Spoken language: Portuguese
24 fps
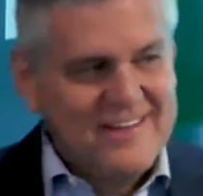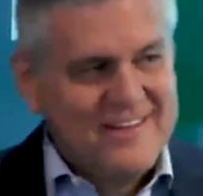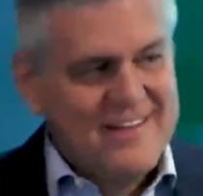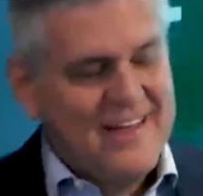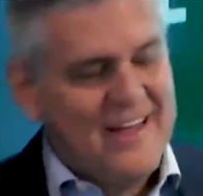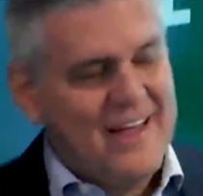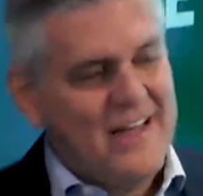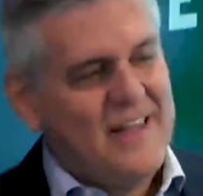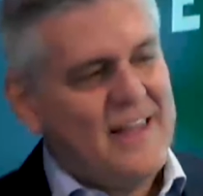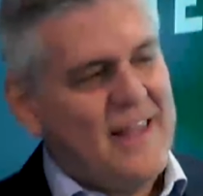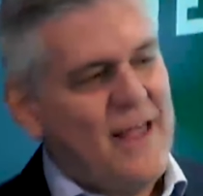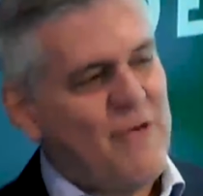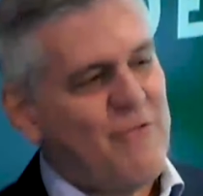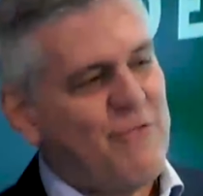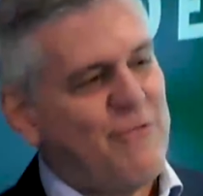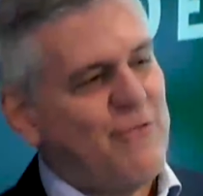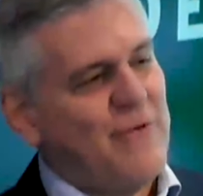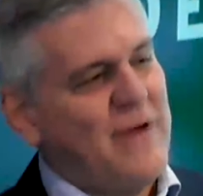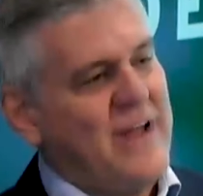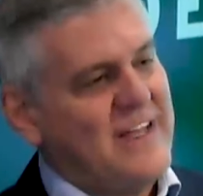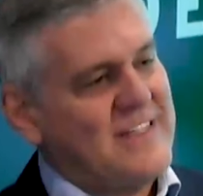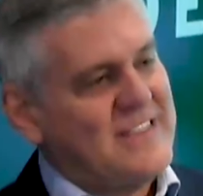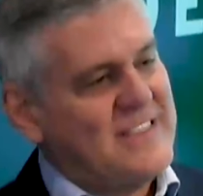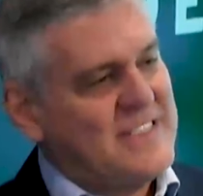ele
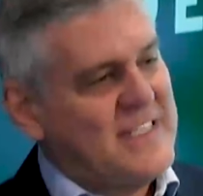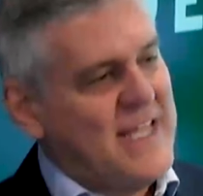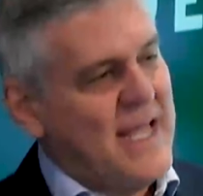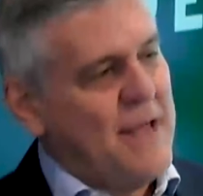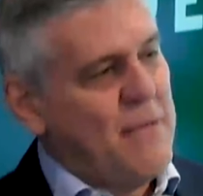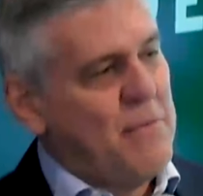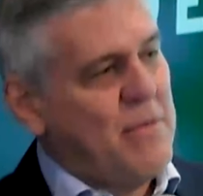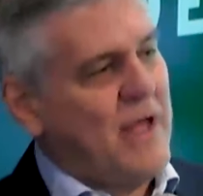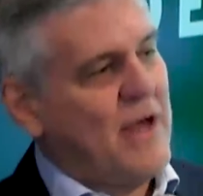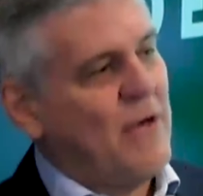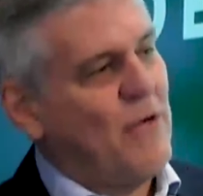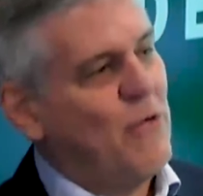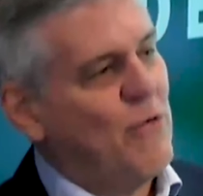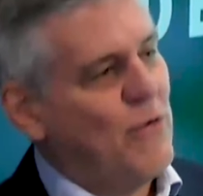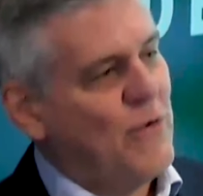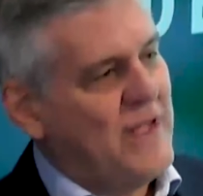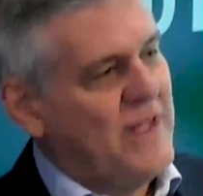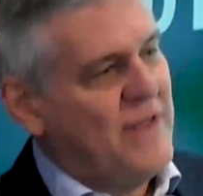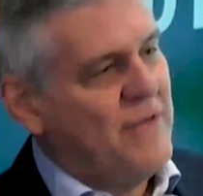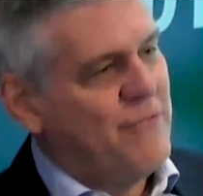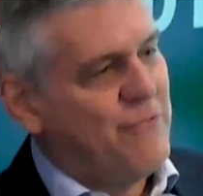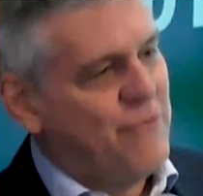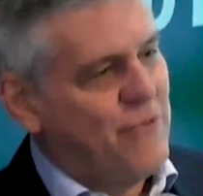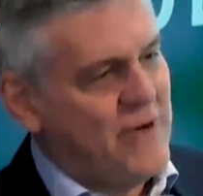recebe o
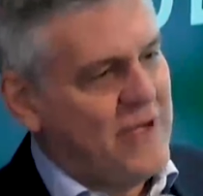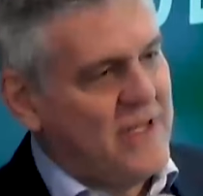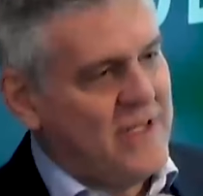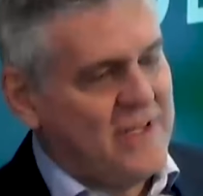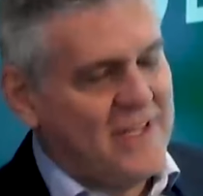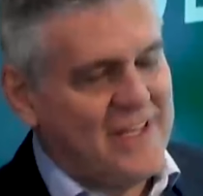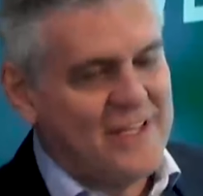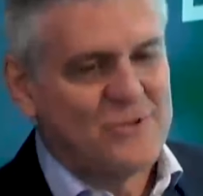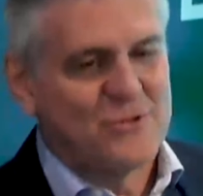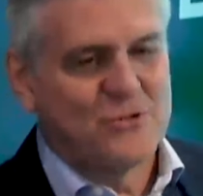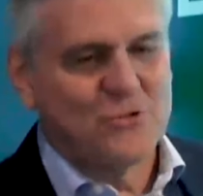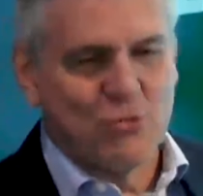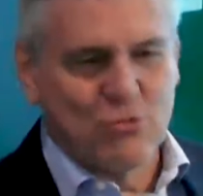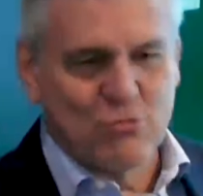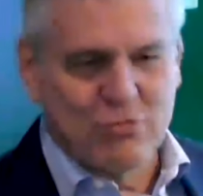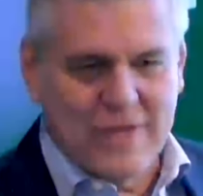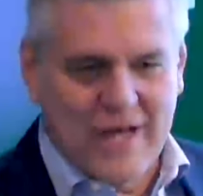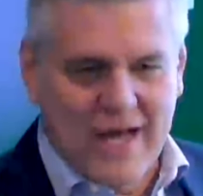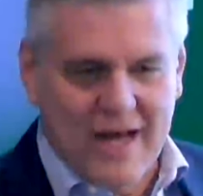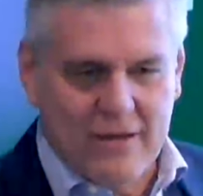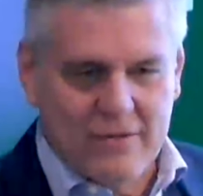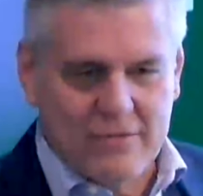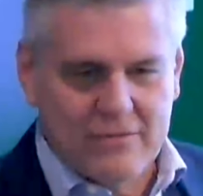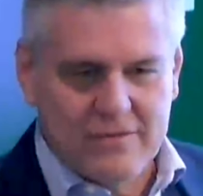que foi
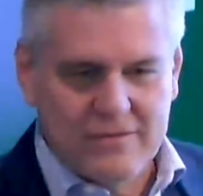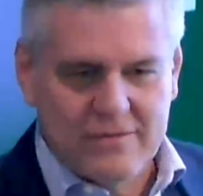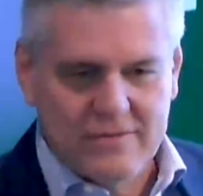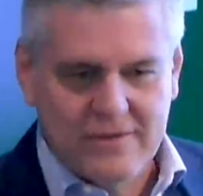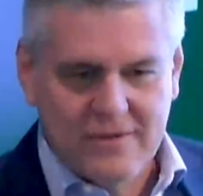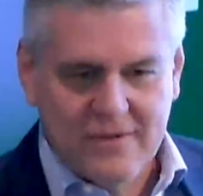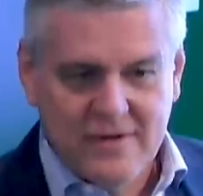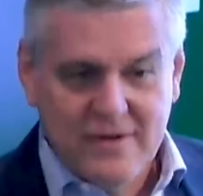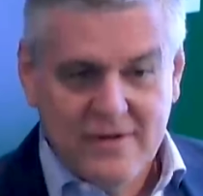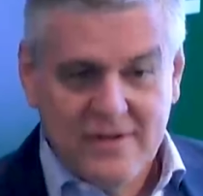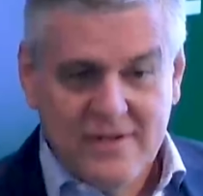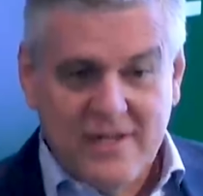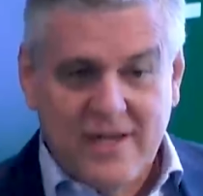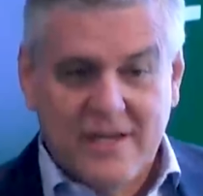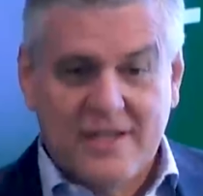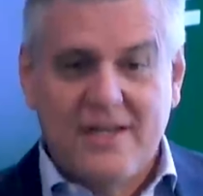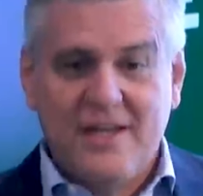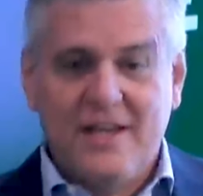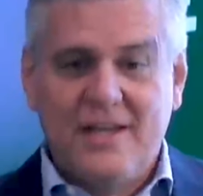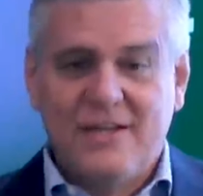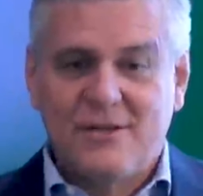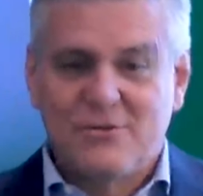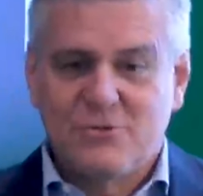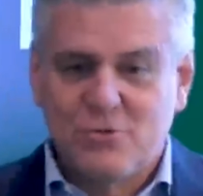resultado, e
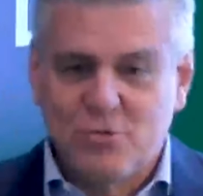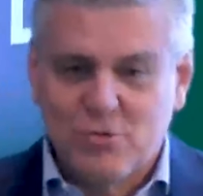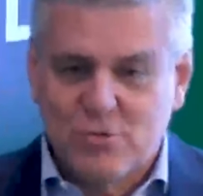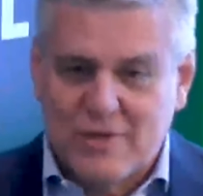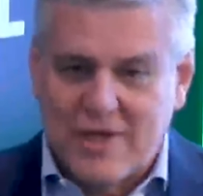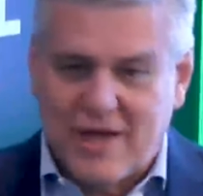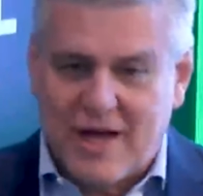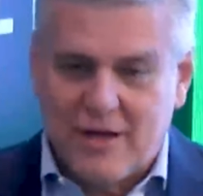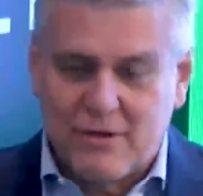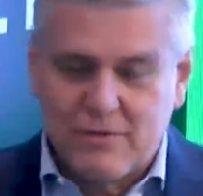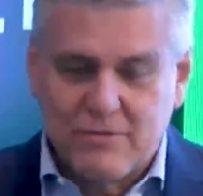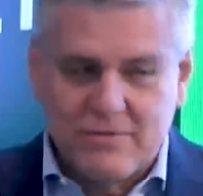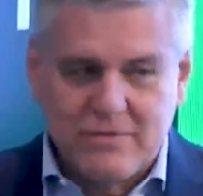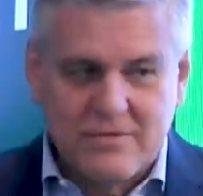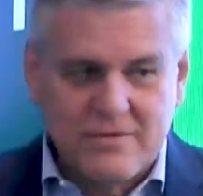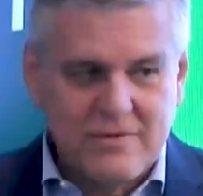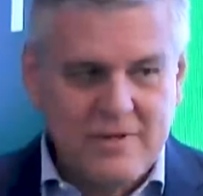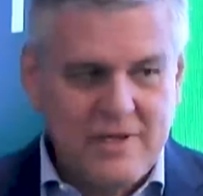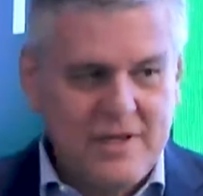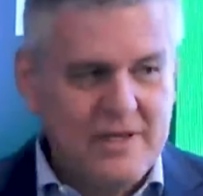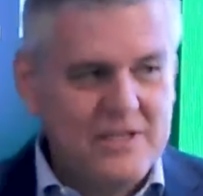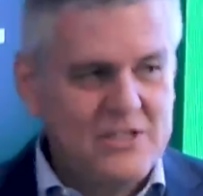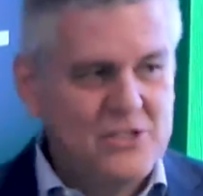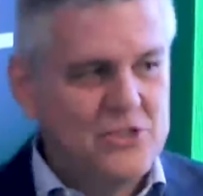aquele resultado
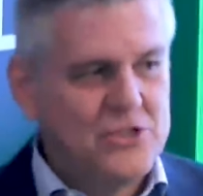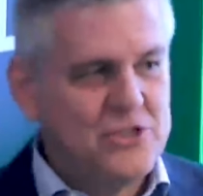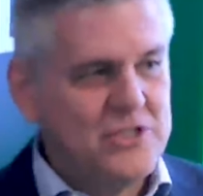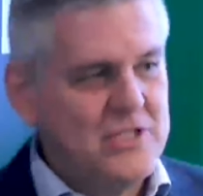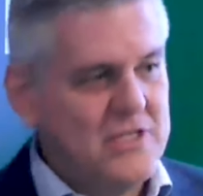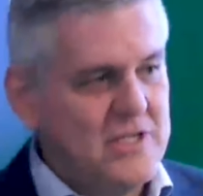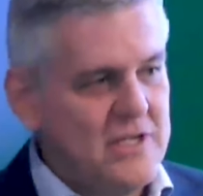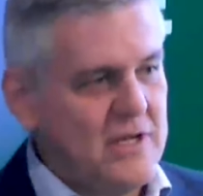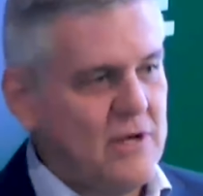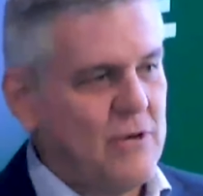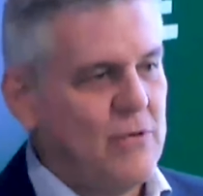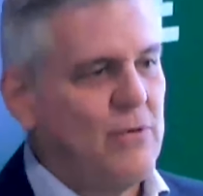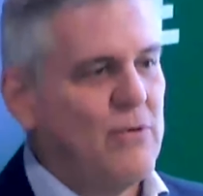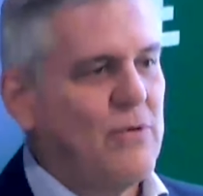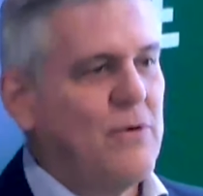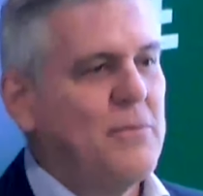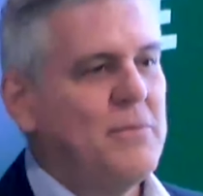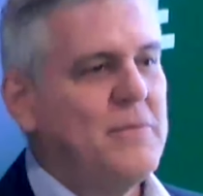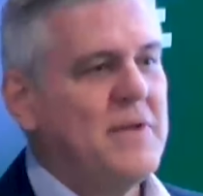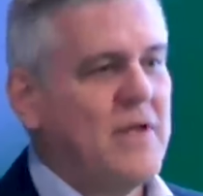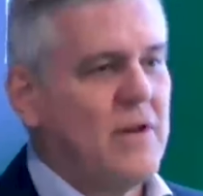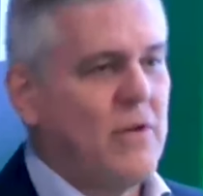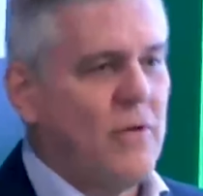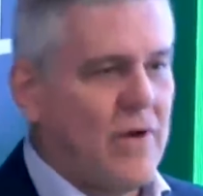ele gira a
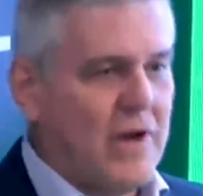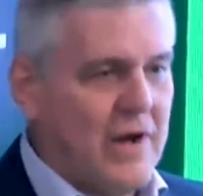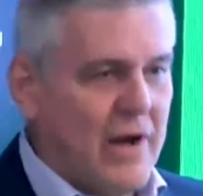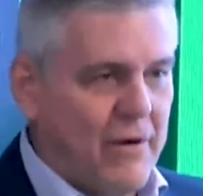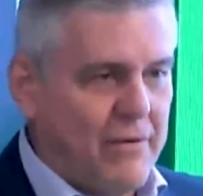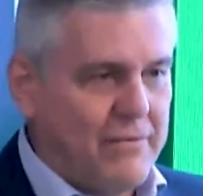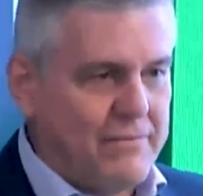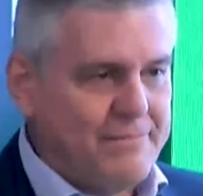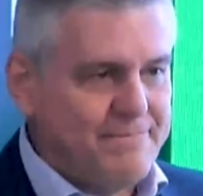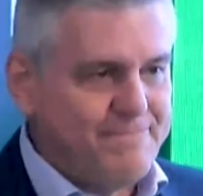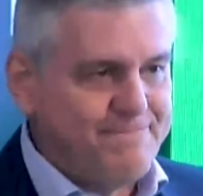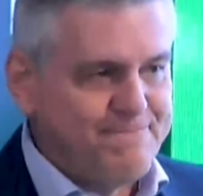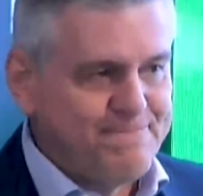economia local.